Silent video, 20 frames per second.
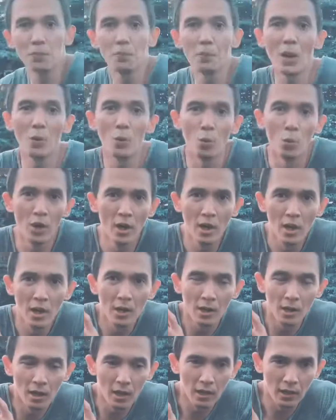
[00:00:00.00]
bahu
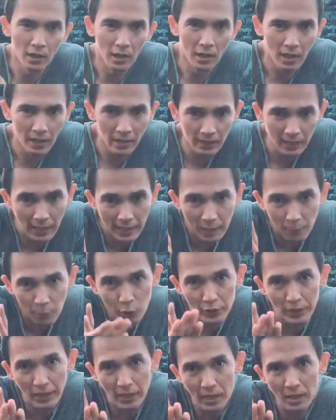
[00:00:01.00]
uh, kaki
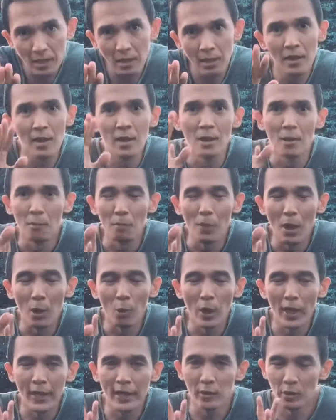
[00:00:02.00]
puter bahu
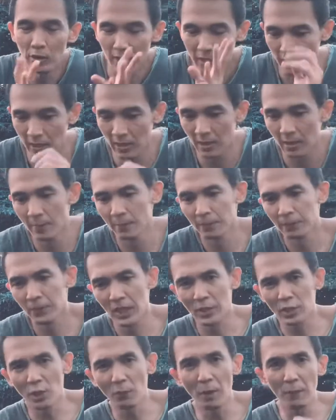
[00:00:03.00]
ngayun
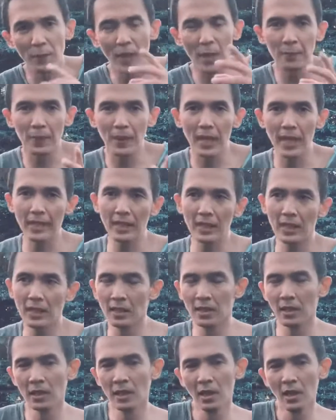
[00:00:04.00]
coba pelan-pelan
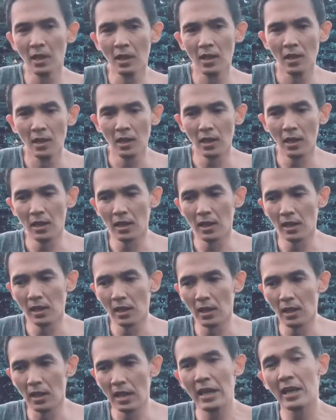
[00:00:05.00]

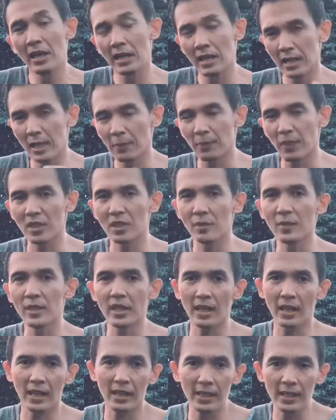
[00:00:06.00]
uh, kalian pasti bisa
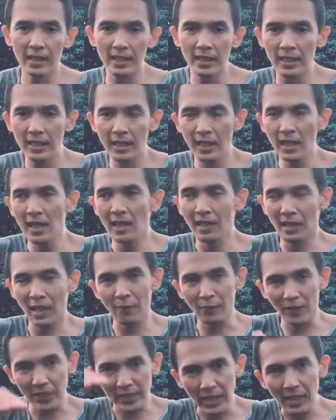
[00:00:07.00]
karena ini
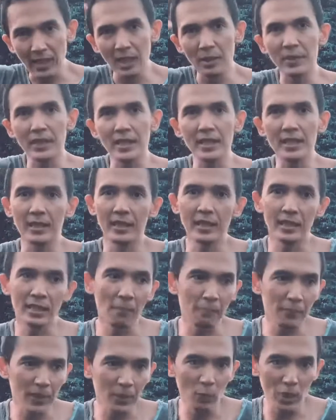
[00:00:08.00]
levelnya agak lebih tinggi
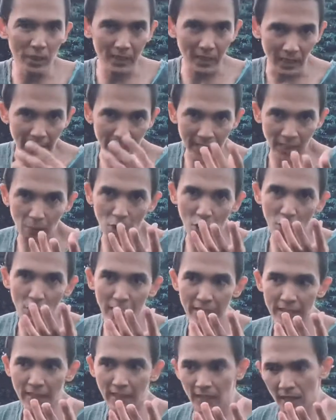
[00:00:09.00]
tapi buat kalian yang baru
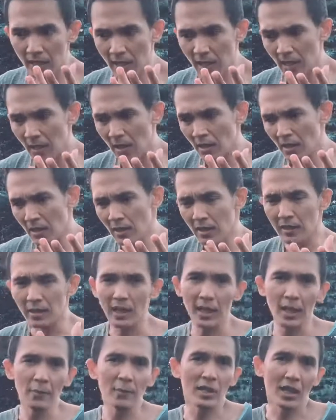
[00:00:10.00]
belajar
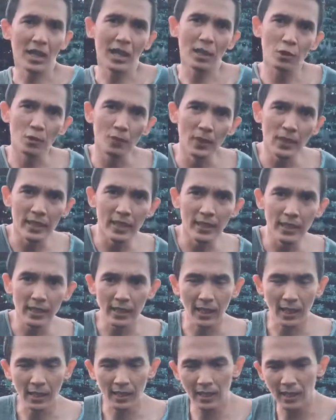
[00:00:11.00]
kalian bisa langsung belajar ini
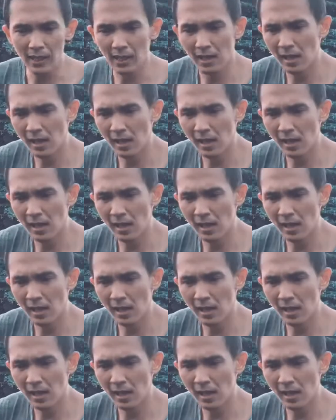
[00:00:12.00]
karena